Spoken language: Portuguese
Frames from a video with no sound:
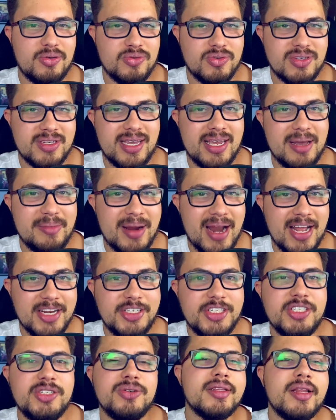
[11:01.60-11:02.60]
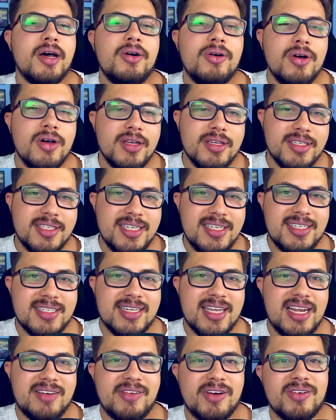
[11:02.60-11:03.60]
uns quebradinho. Então, se
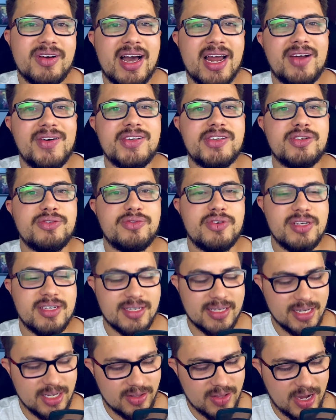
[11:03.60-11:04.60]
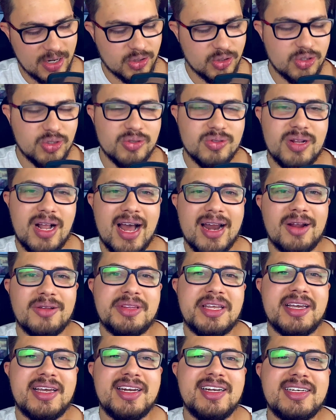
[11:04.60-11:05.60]
inscreva no canal aí se não for inscrito. Ajude o canal
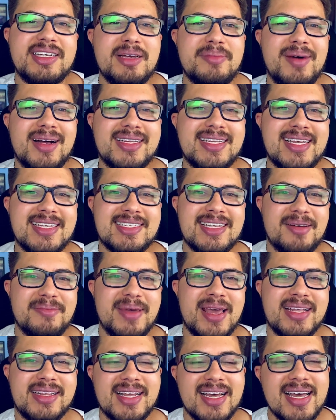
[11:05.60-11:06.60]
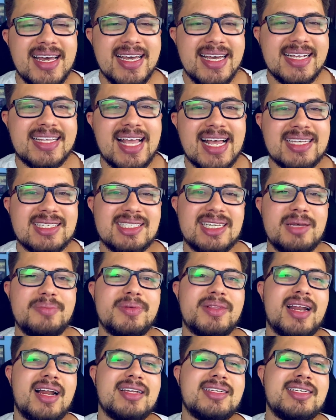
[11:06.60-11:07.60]
aqui a bater essa meta e tá
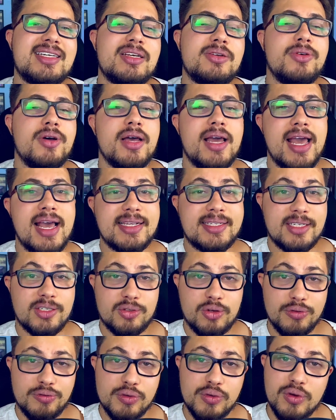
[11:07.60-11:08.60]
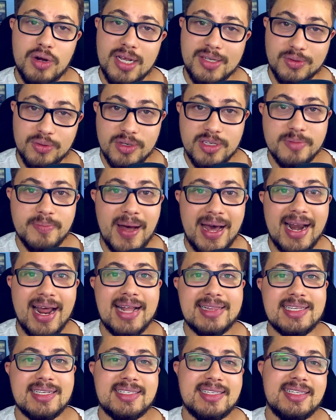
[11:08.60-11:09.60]
sempre trazendo essas configurações
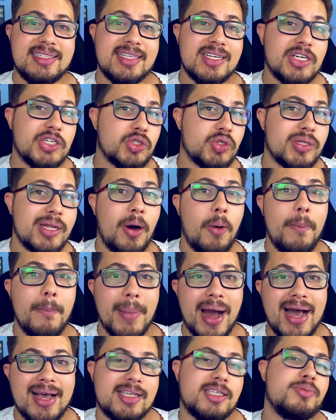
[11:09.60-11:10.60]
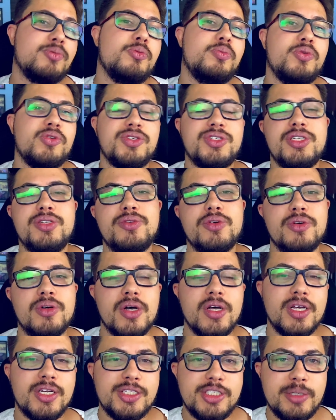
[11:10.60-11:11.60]
baratas, tentando ajudar o máximo possível
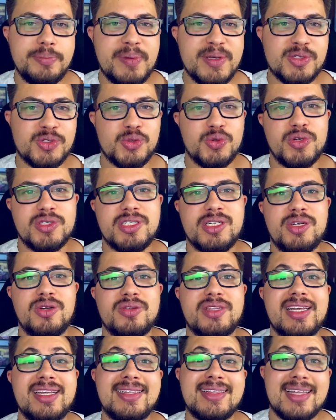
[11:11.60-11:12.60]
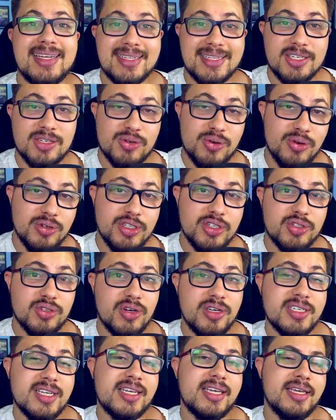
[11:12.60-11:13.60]
de pessoas que não tem tantas
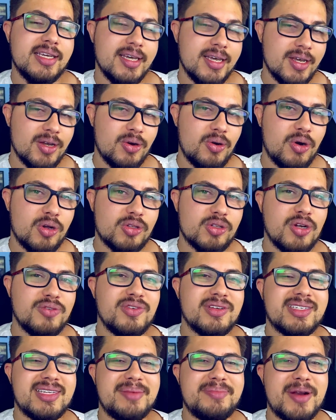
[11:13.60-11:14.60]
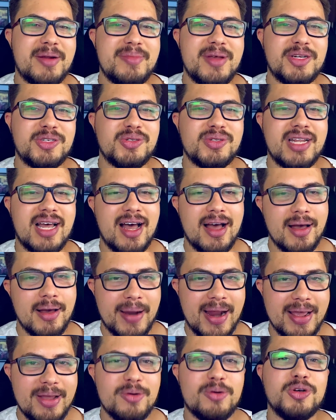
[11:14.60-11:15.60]
condições aqui. Conto com você para me ajudar,
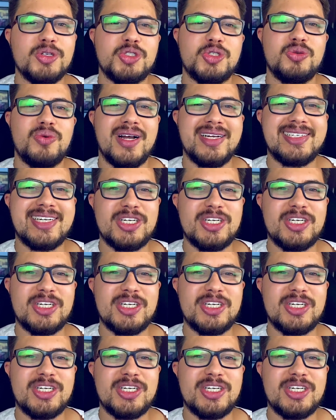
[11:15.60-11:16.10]
a eu continuar te